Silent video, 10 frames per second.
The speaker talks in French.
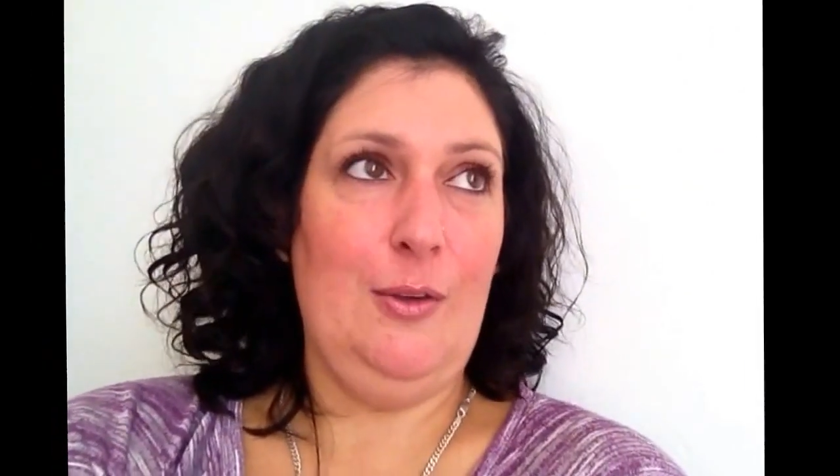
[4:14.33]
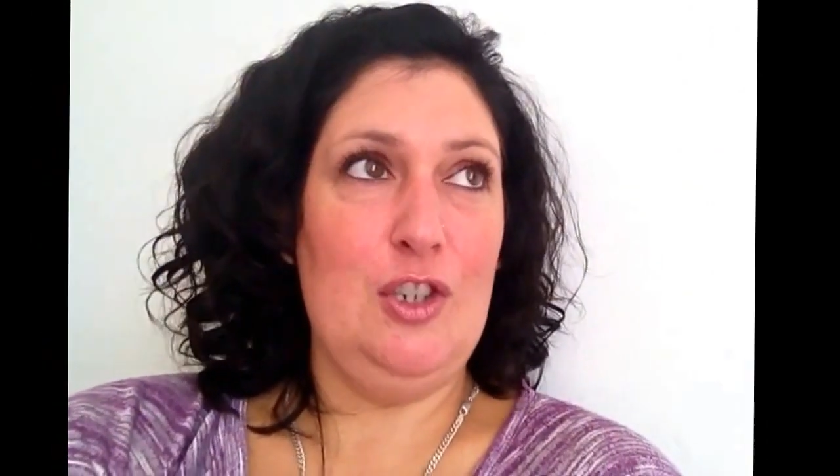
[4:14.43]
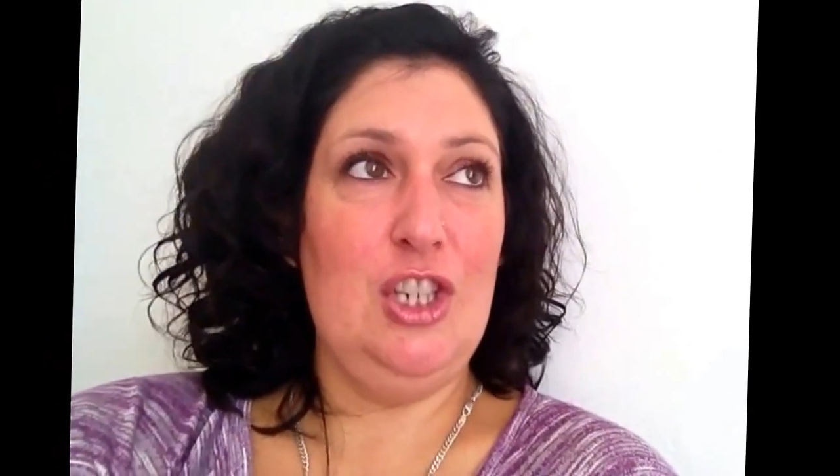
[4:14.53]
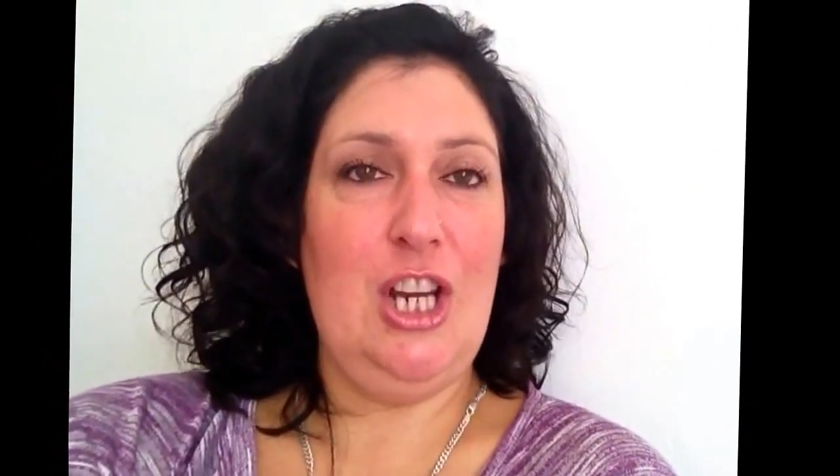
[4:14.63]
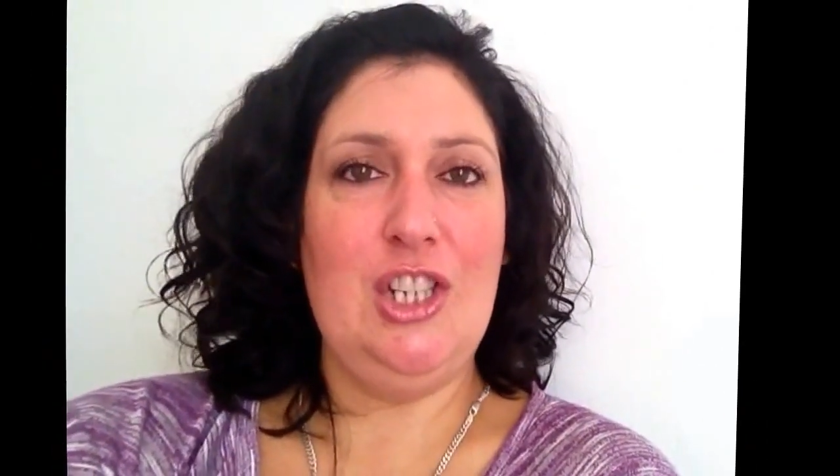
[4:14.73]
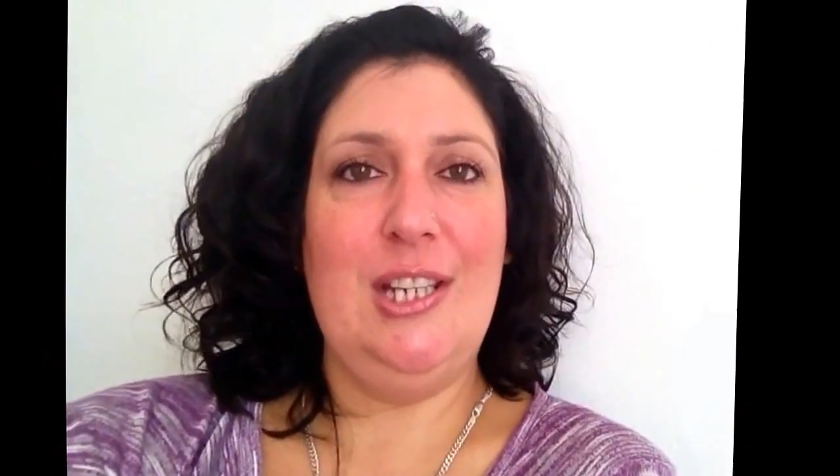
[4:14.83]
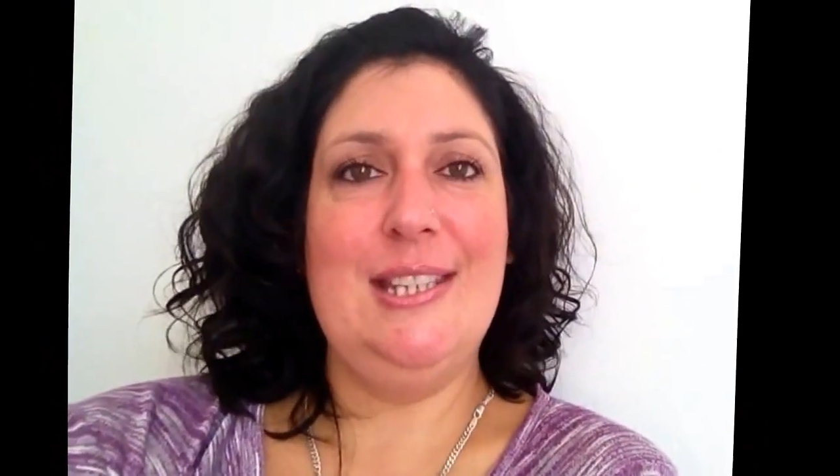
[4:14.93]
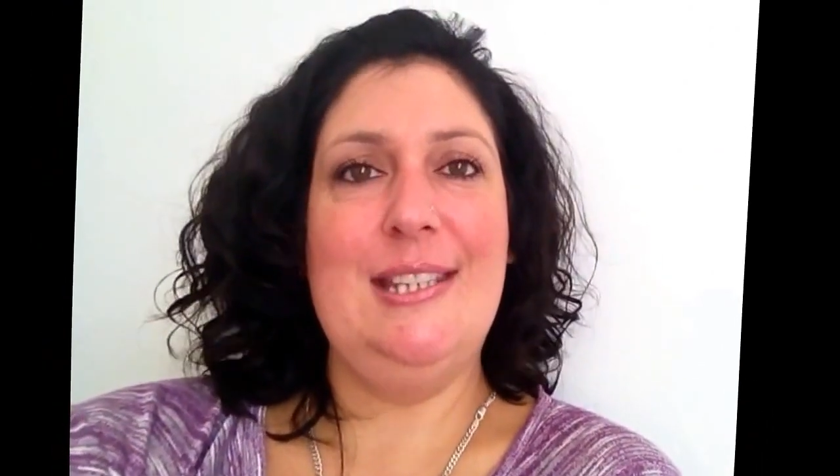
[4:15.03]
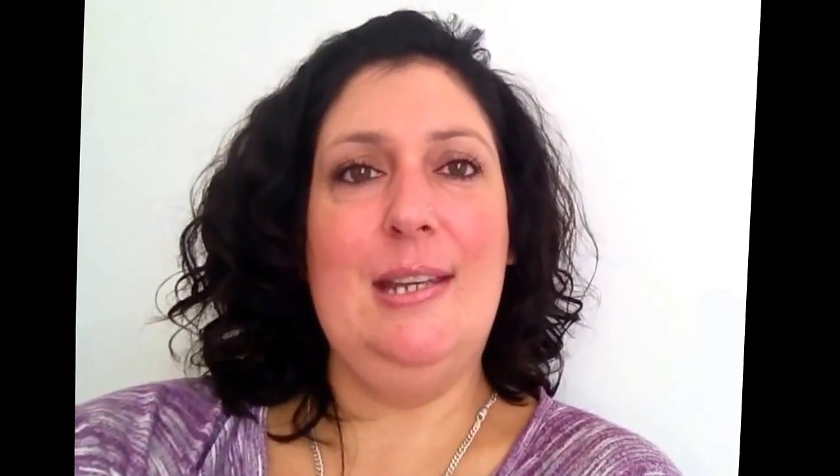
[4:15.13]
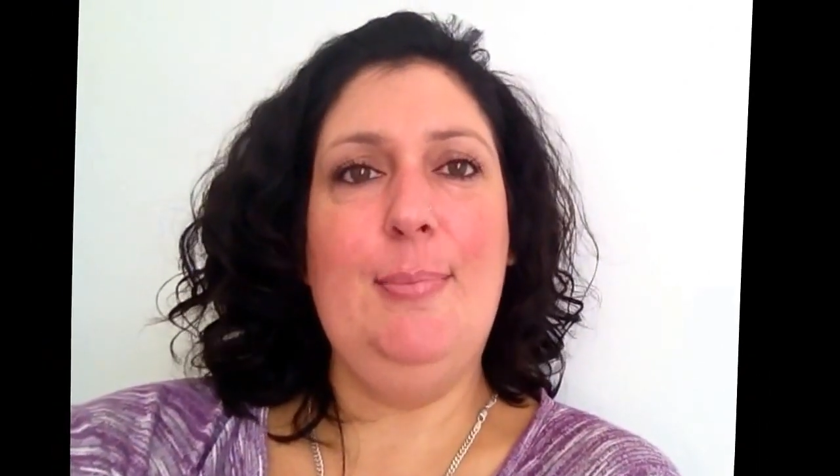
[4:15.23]
Donc, j'ai changé
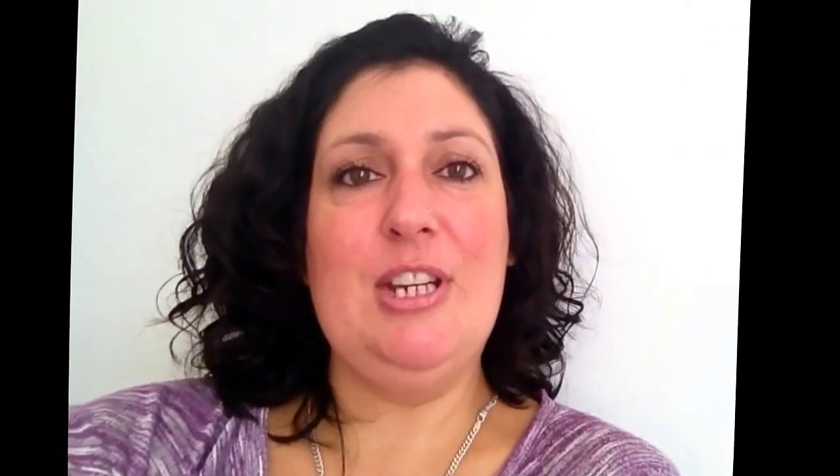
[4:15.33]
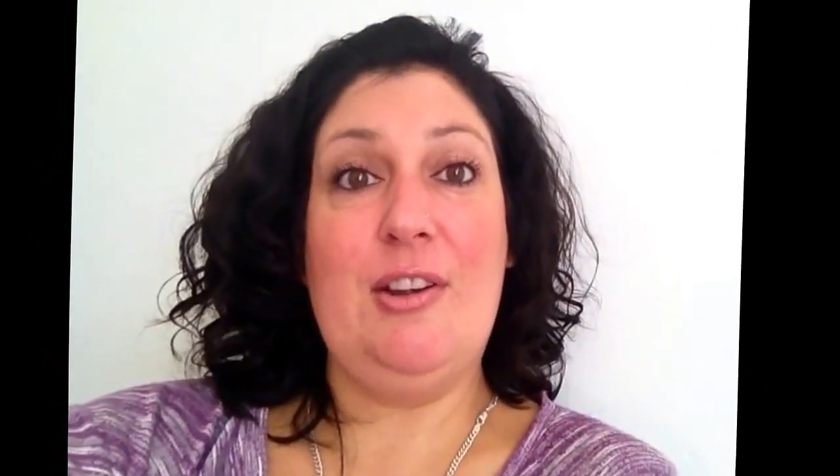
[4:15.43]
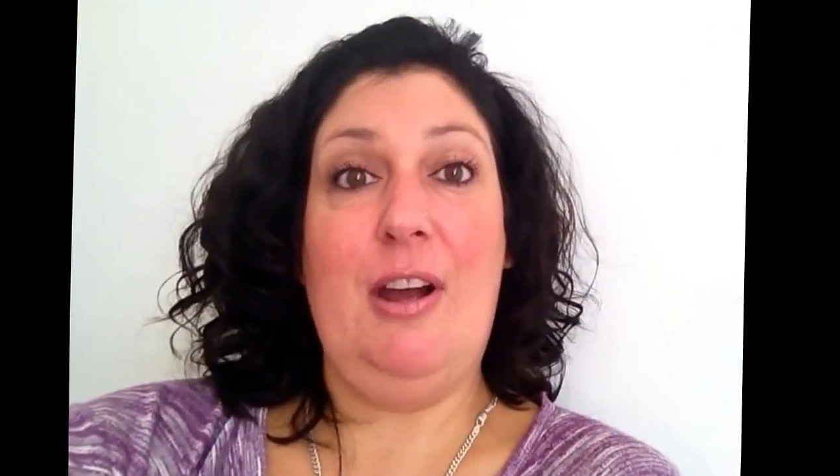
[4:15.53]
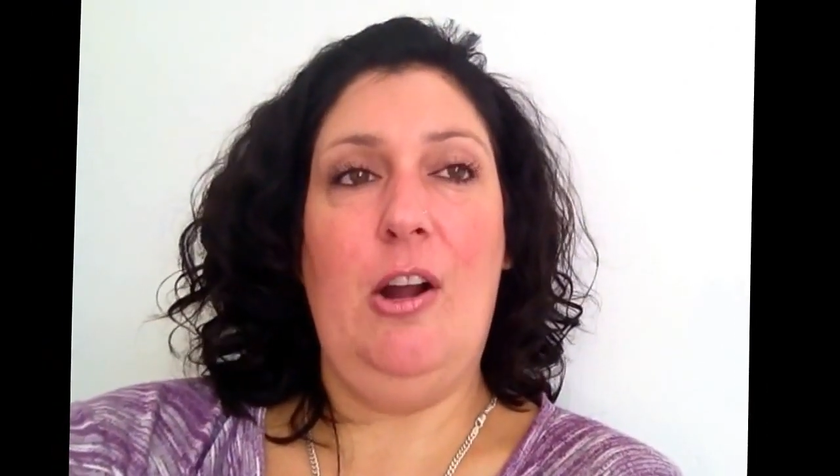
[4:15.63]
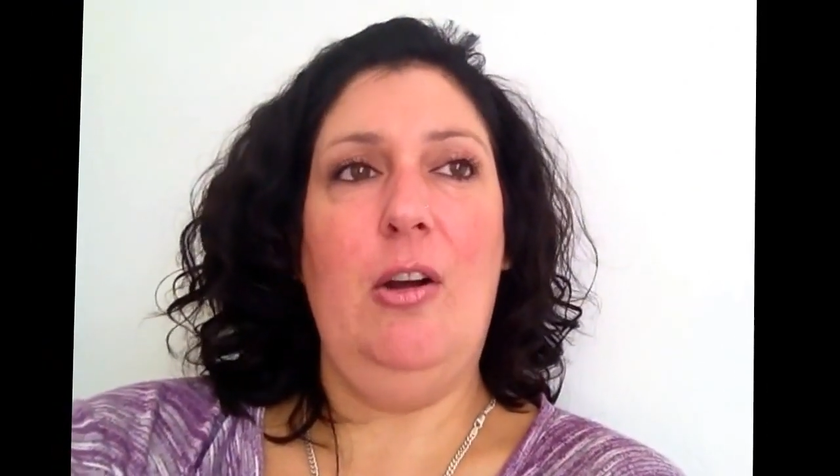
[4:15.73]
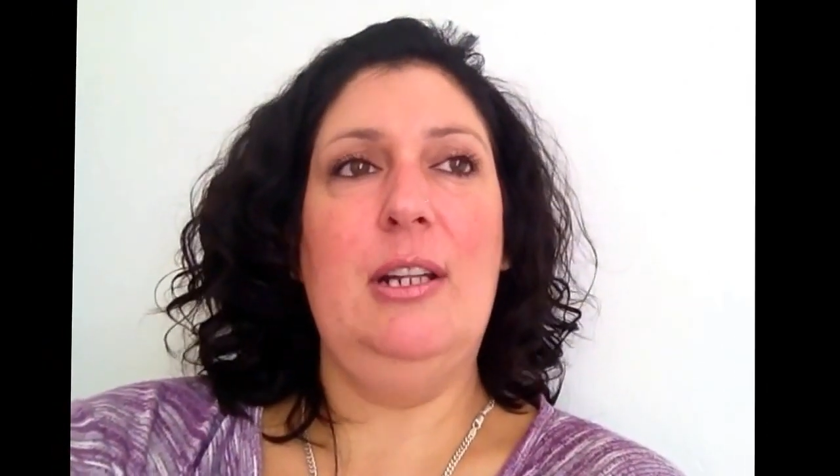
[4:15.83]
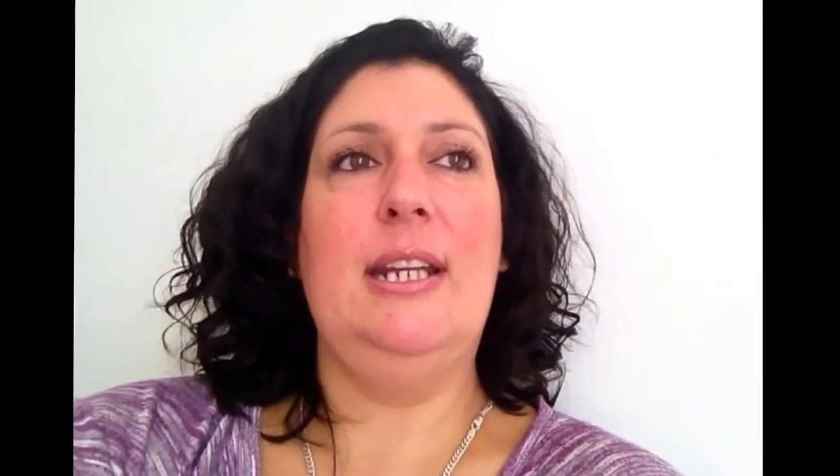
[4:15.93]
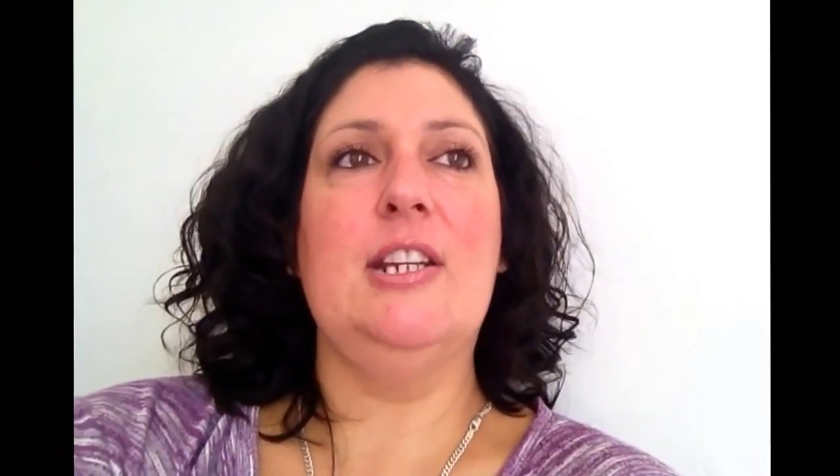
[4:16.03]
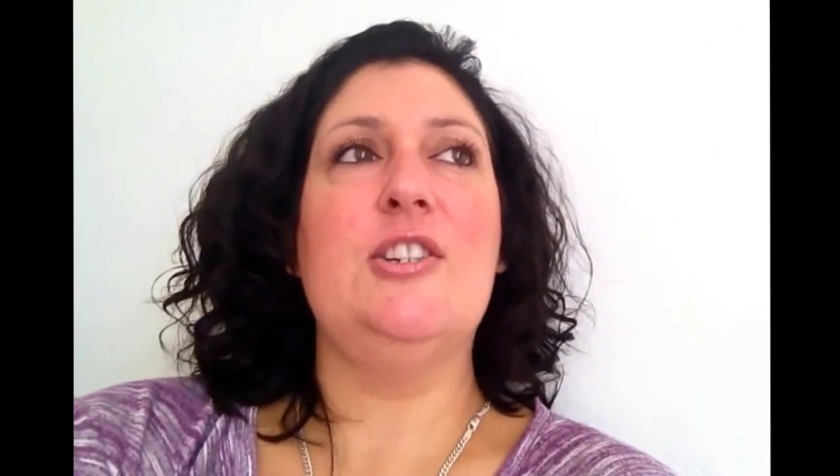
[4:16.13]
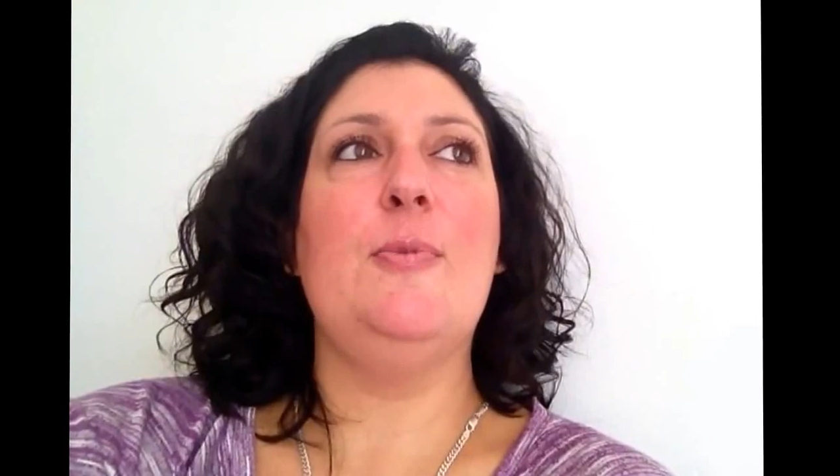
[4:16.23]
d'idée, mais j'avais encore
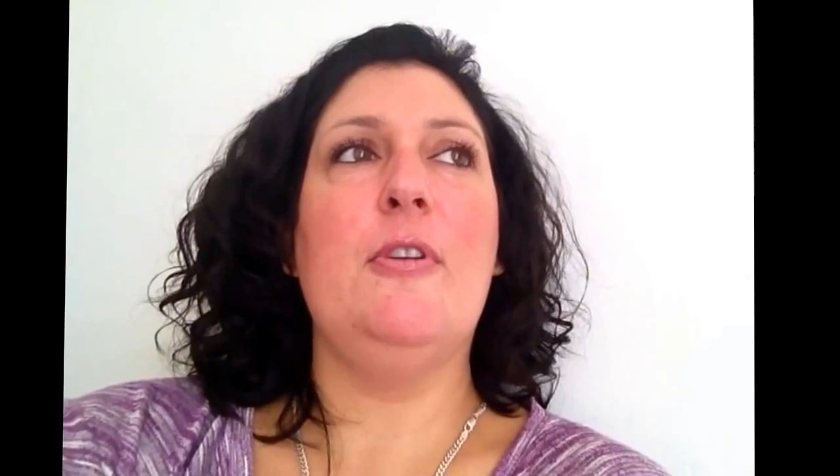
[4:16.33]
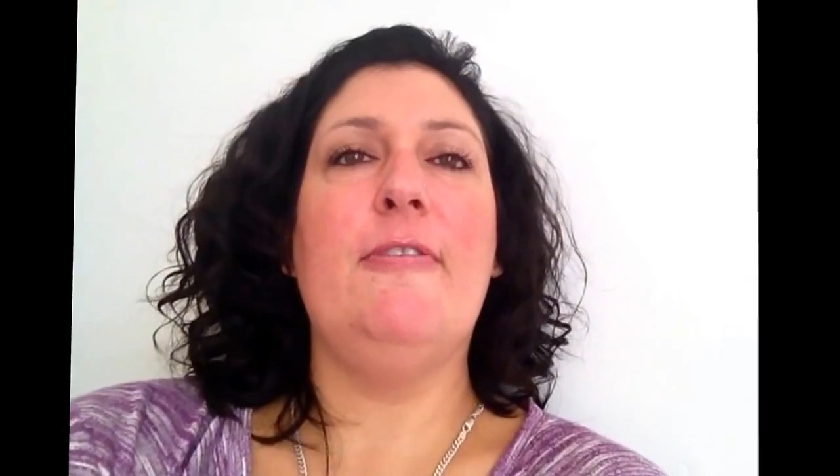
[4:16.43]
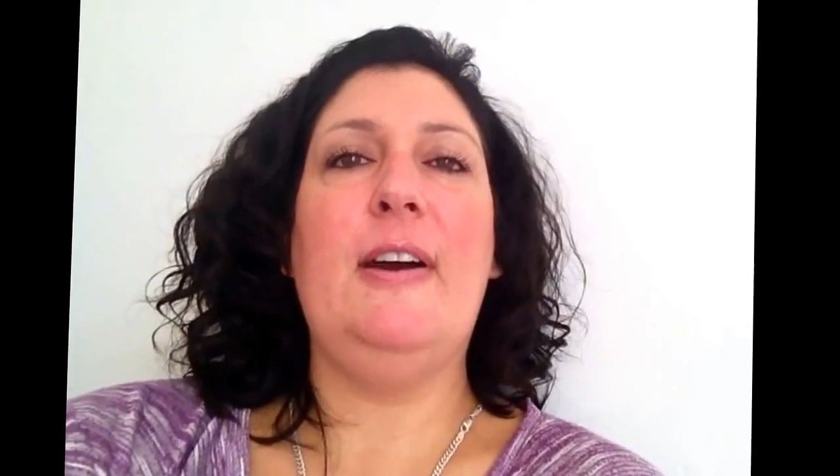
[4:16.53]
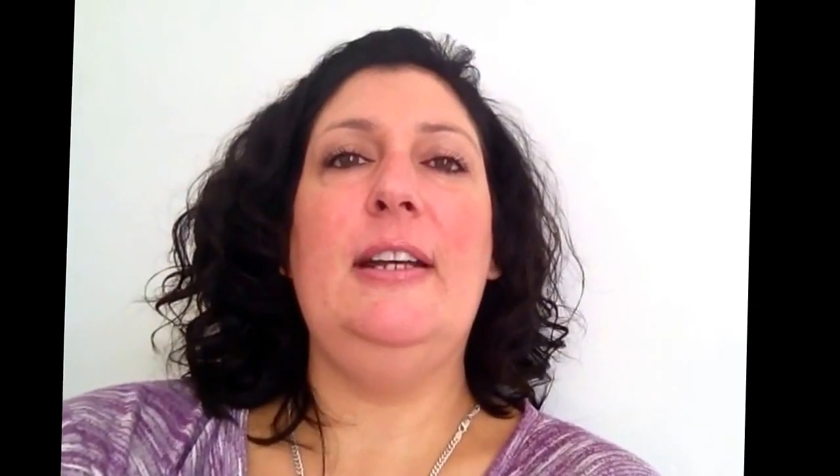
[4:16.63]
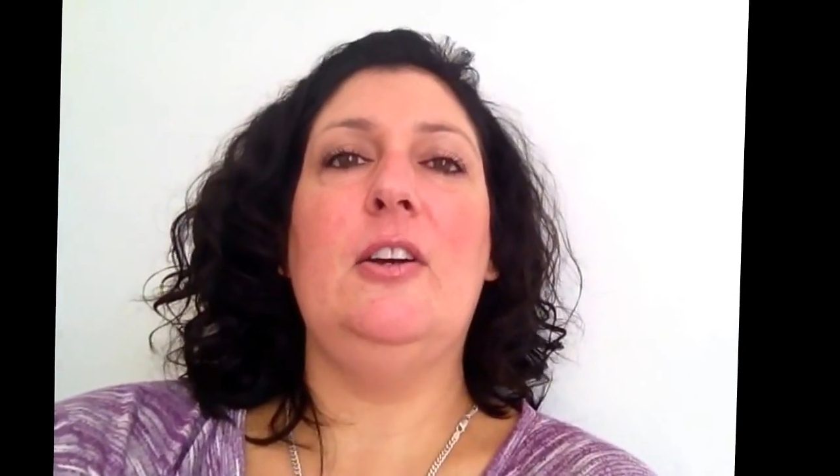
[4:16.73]
l'énergie pour le faire.